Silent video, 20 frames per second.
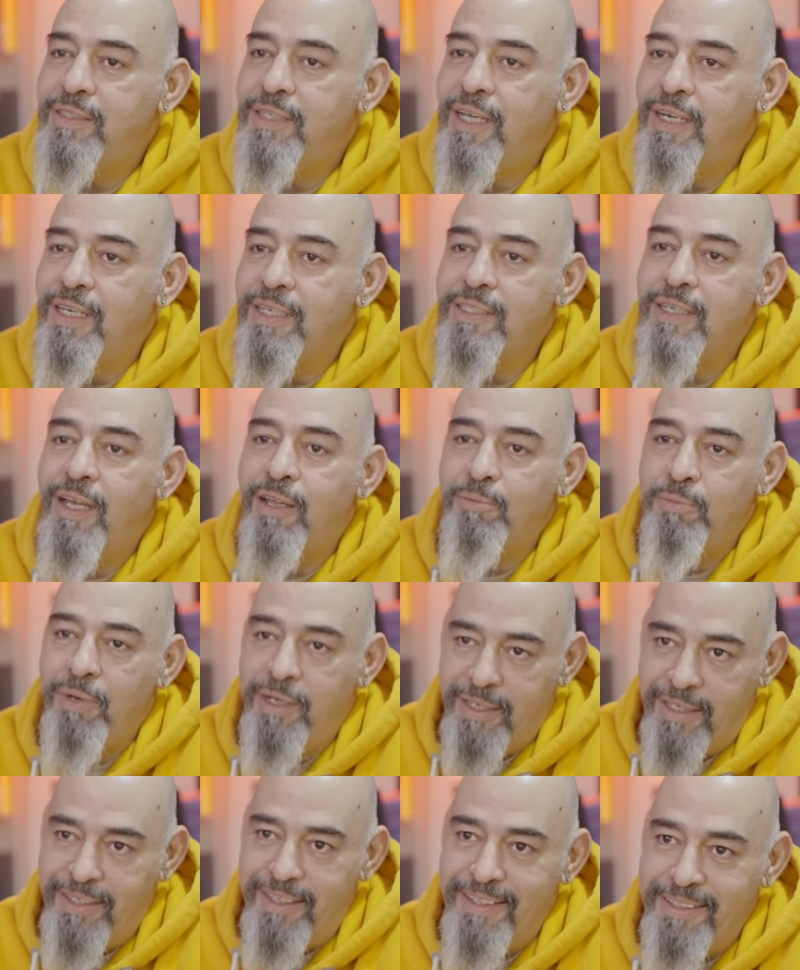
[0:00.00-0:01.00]
herkes
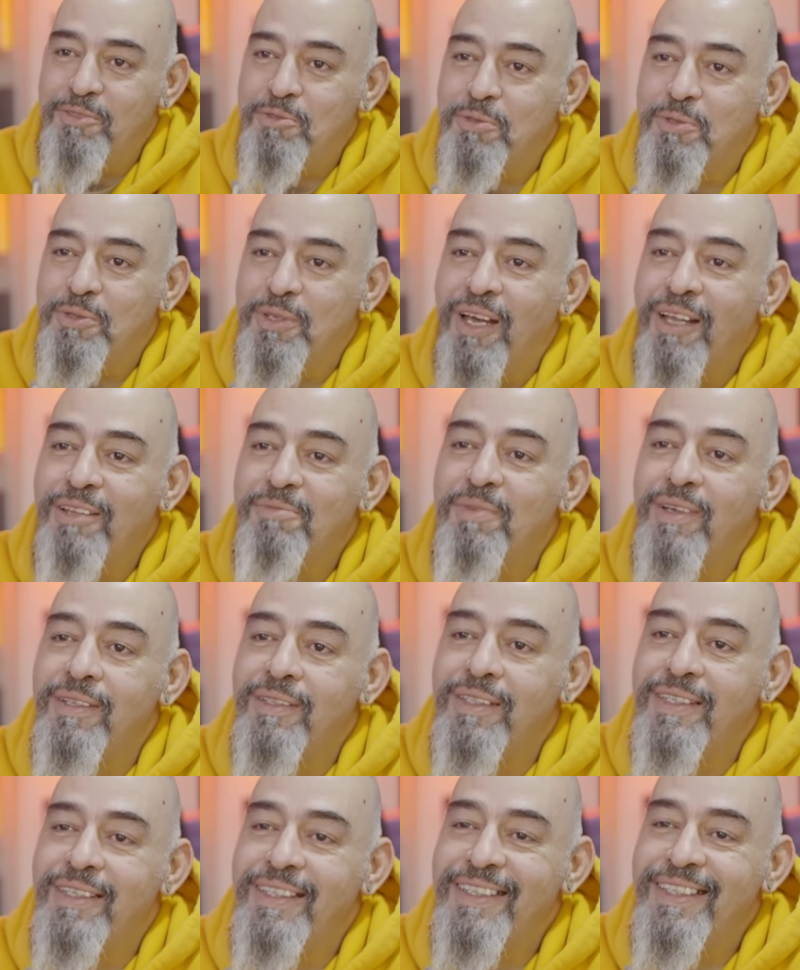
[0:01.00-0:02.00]
Almanya der. Çünkü
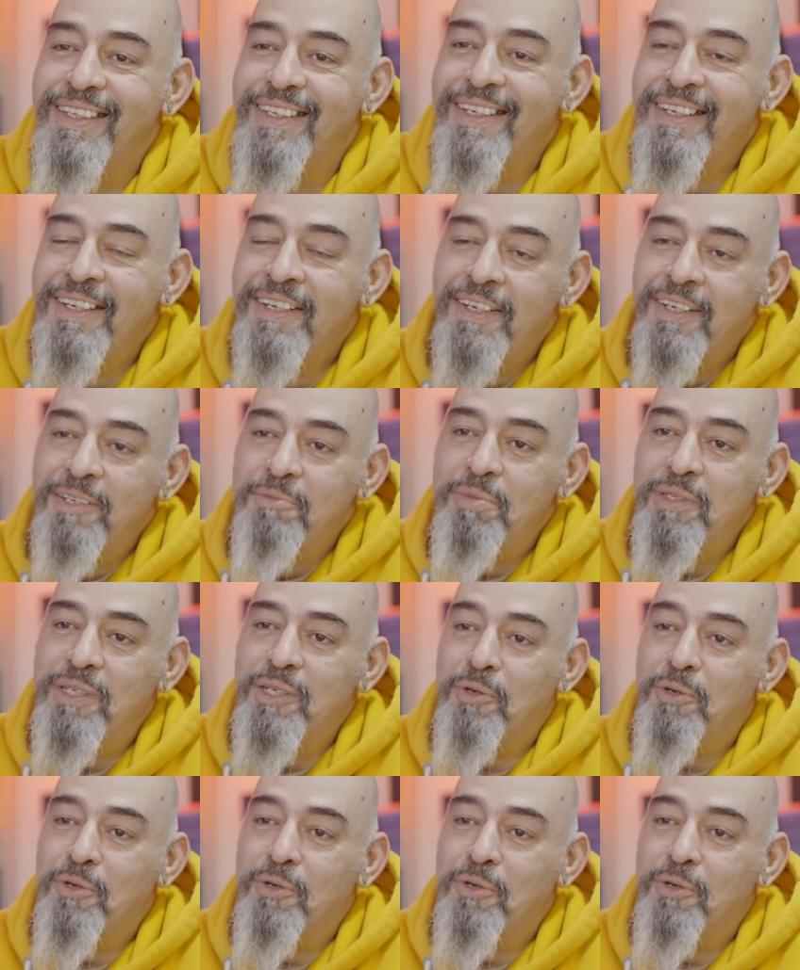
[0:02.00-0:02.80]
Almanlar hani bira